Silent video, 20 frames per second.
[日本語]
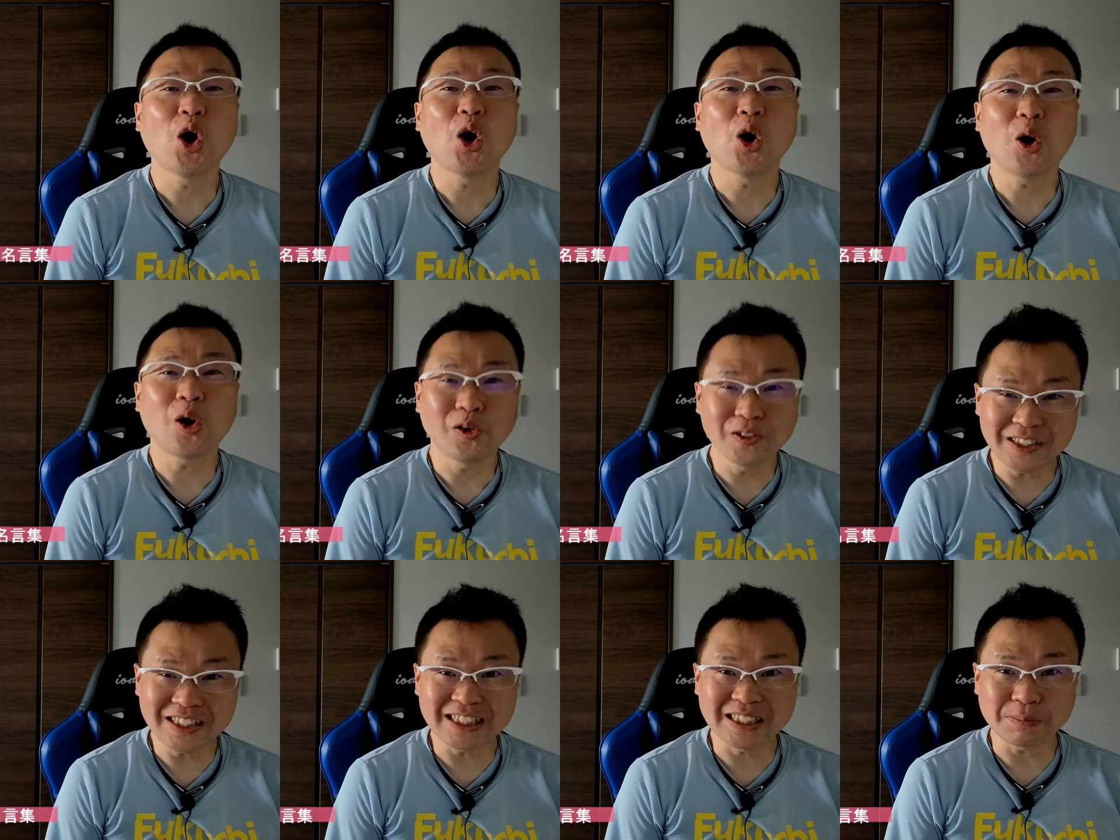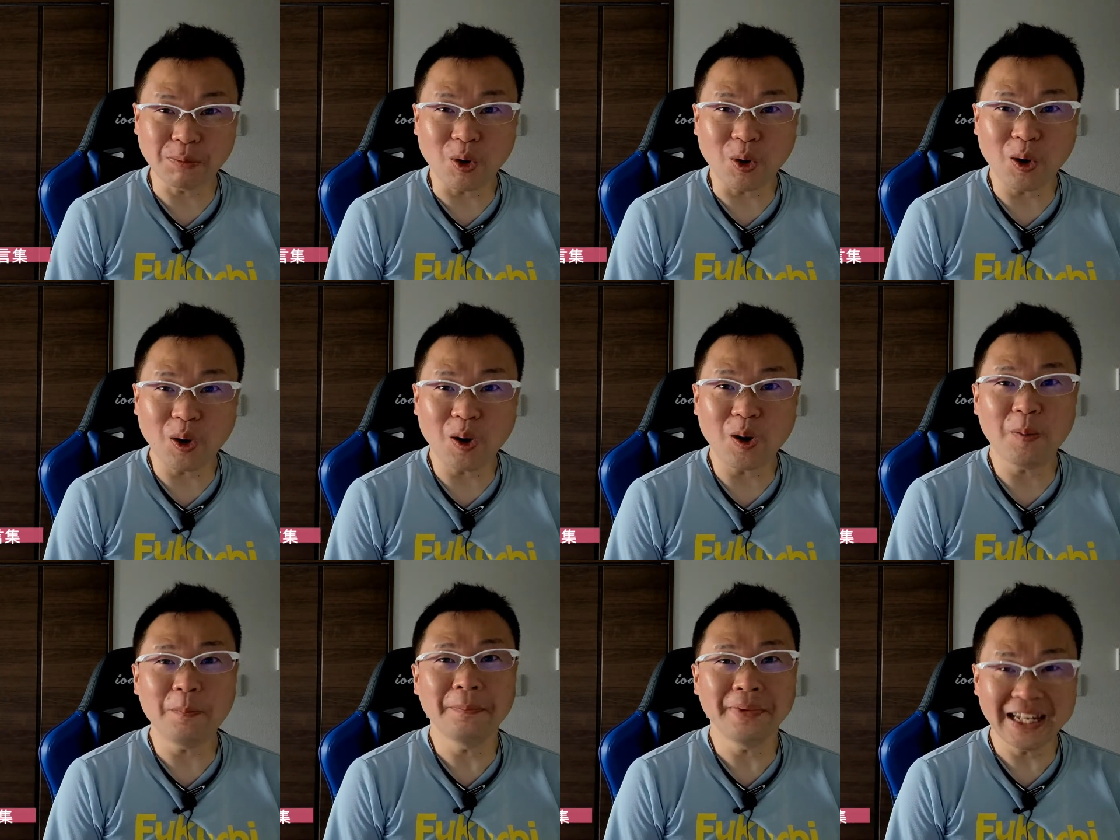本日も
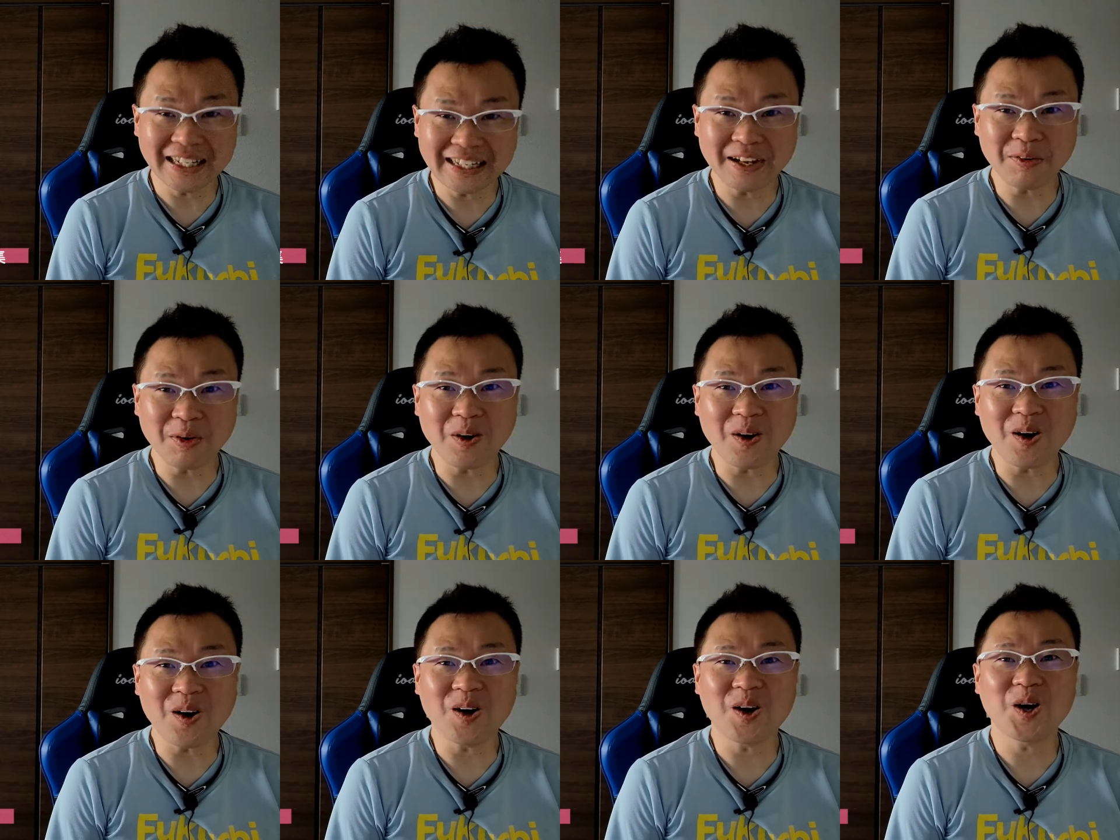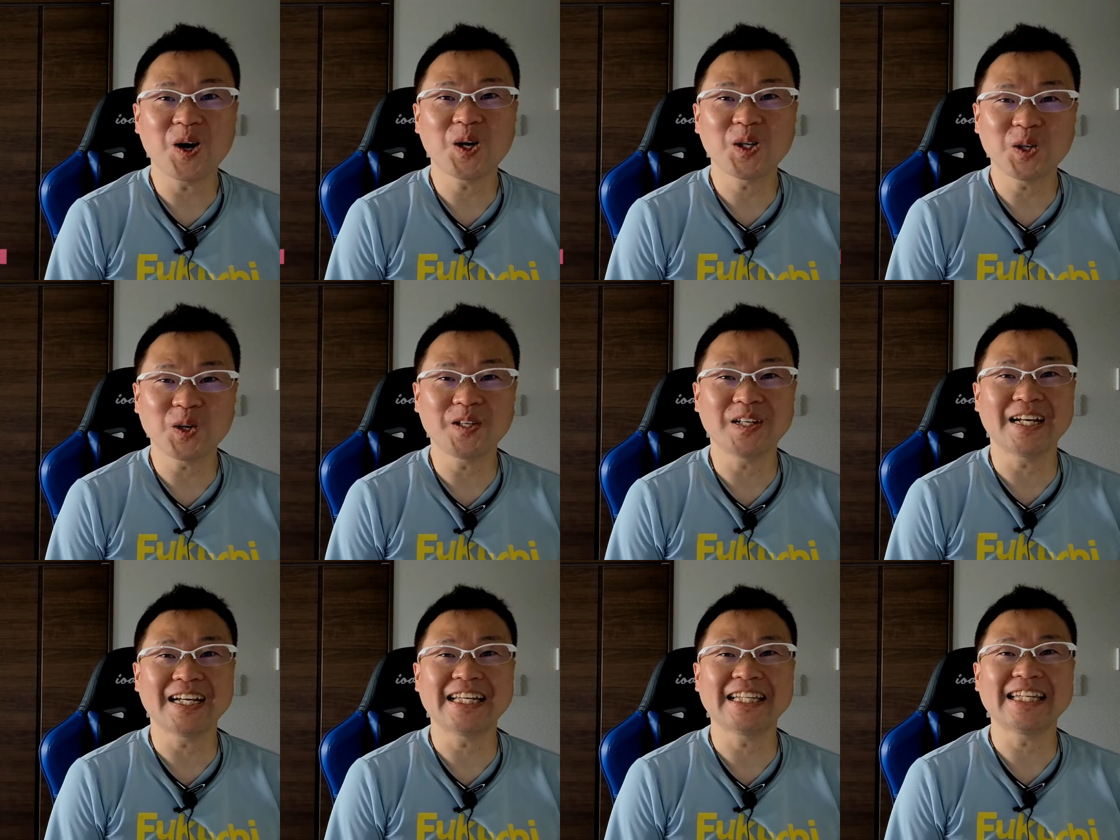名言を
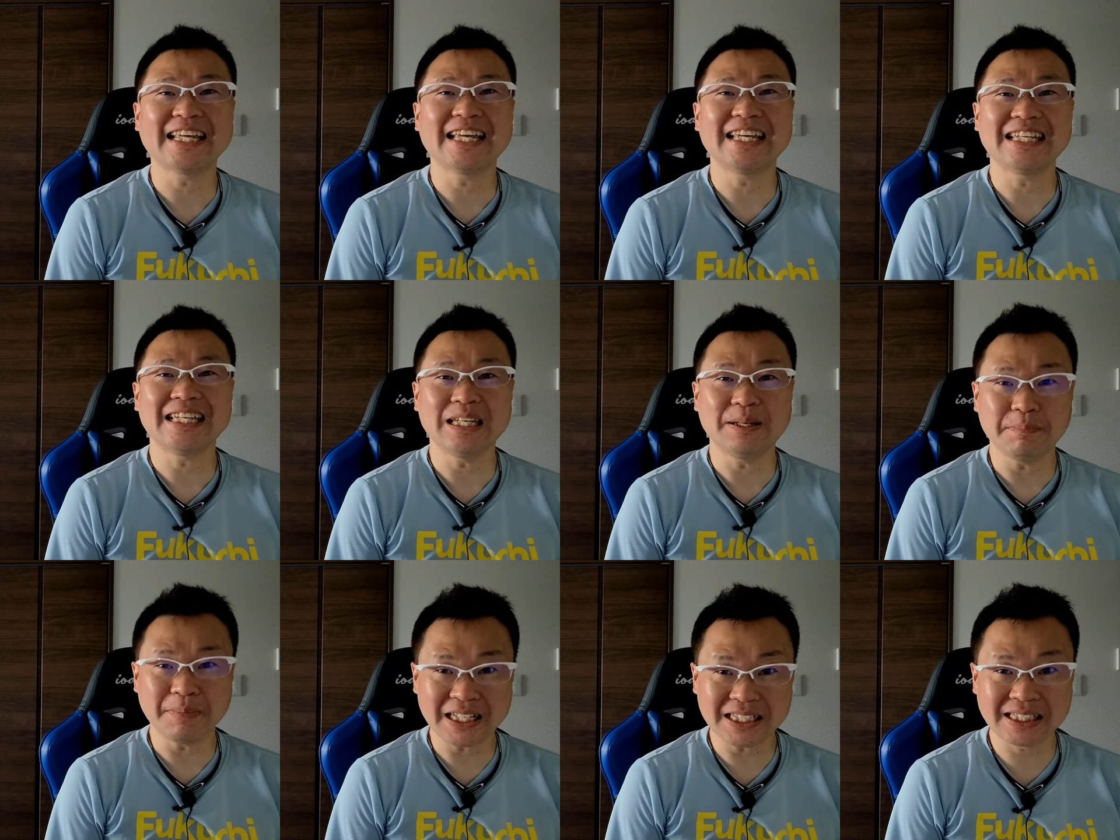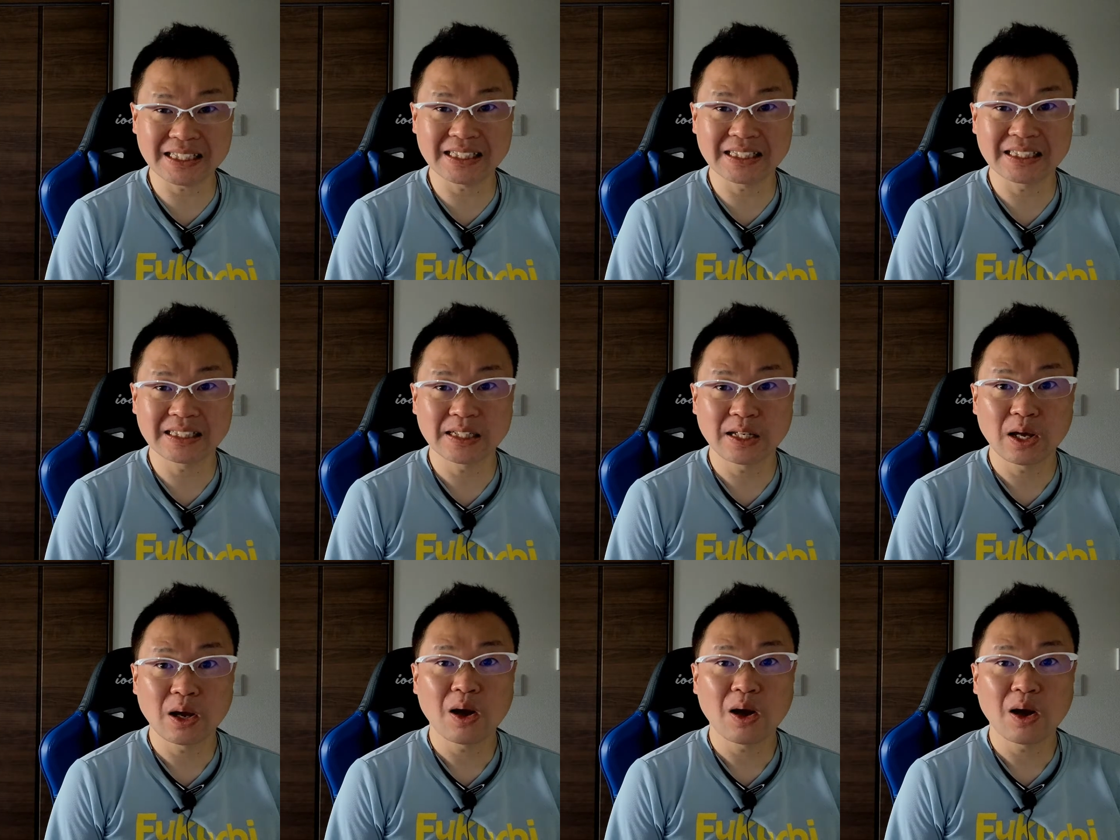取り上げていきます。